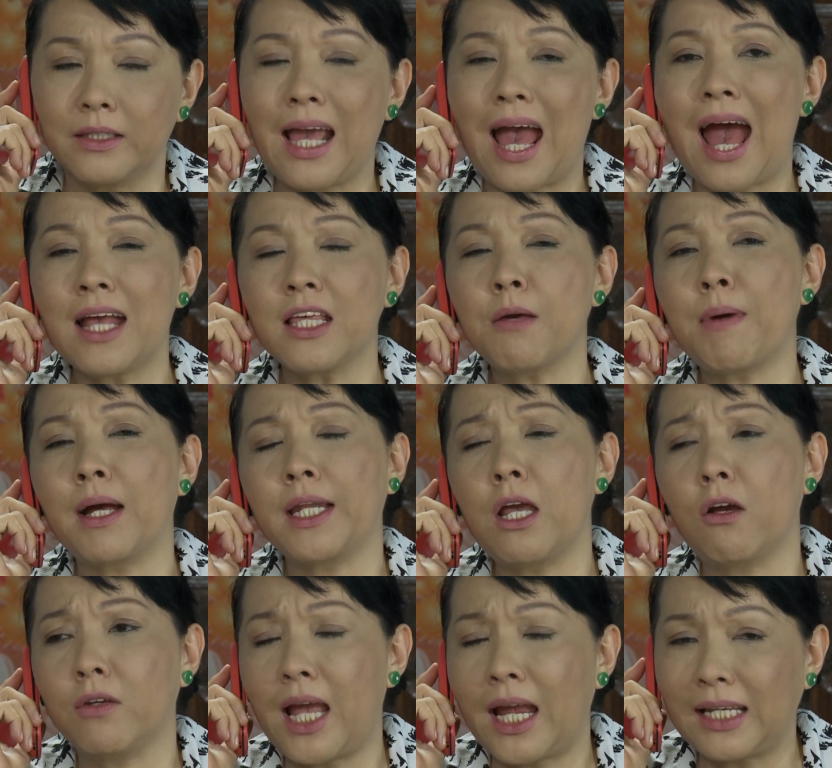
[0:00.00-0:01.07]
Dạ nhưng mà
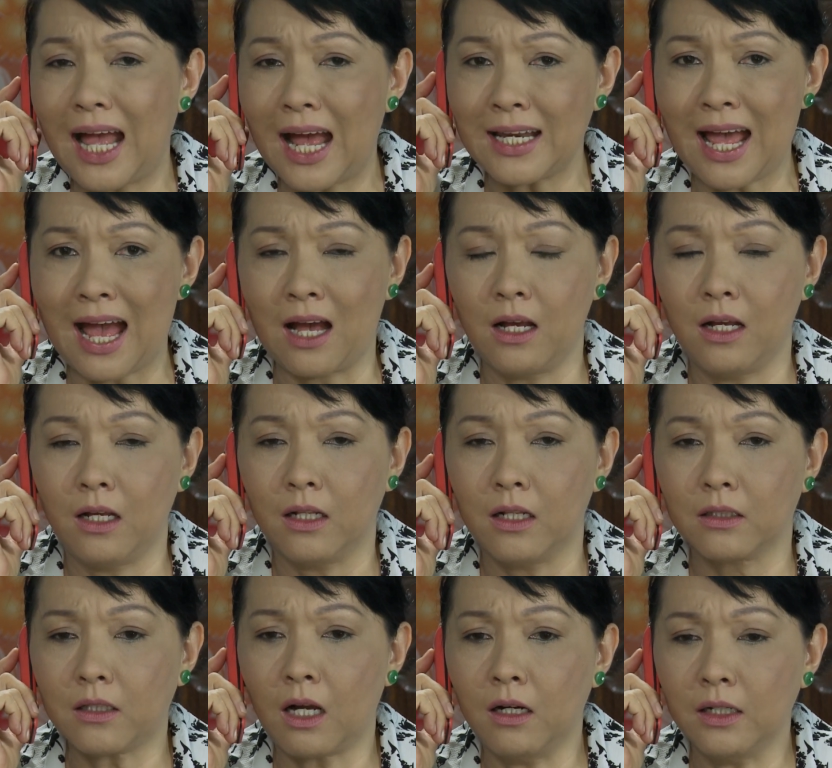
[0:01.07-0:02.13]
điều gì nè anh à
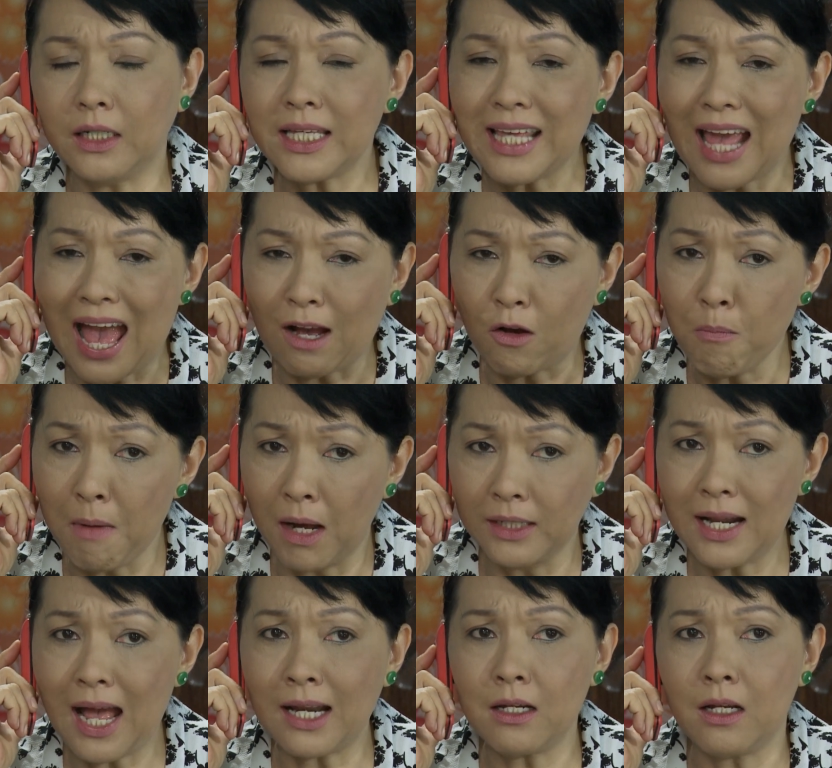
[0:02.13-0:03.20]
Từ nhà của
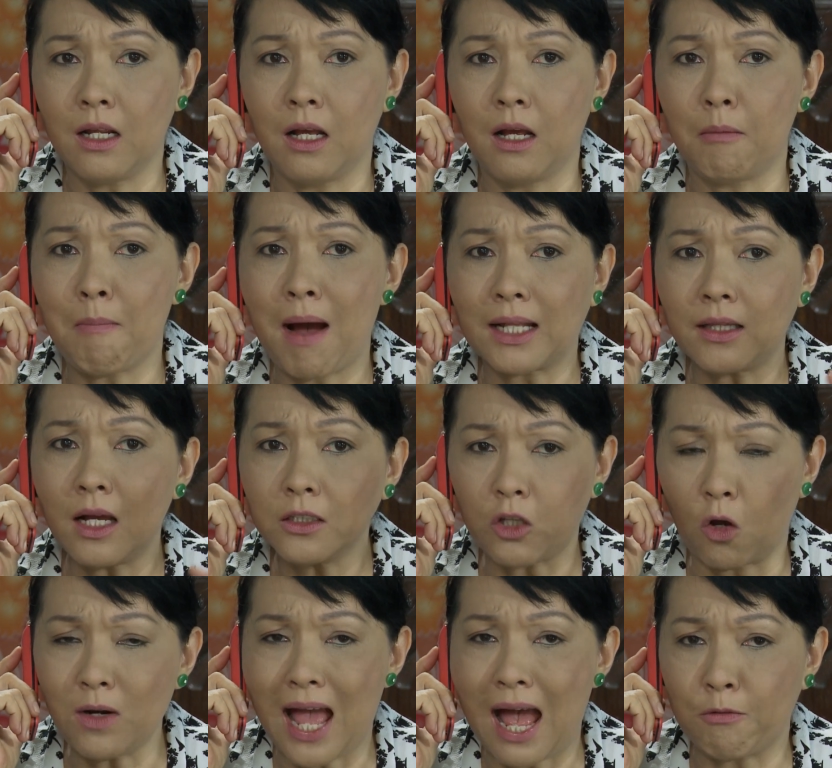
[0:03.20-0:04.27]
mình đó anh Mà tới
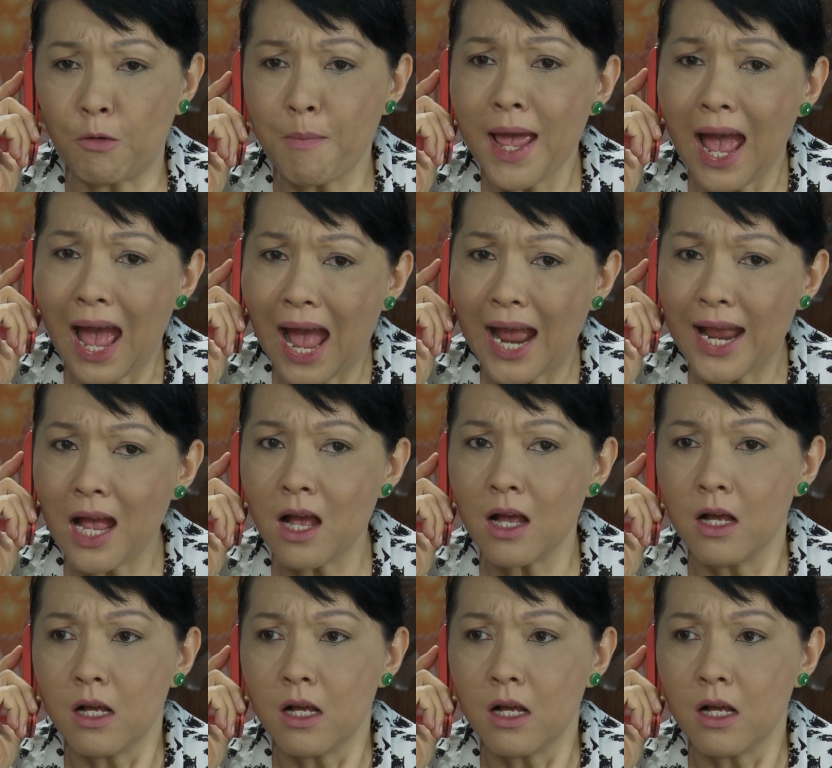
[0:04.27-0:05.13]
chỗ làm của bé hai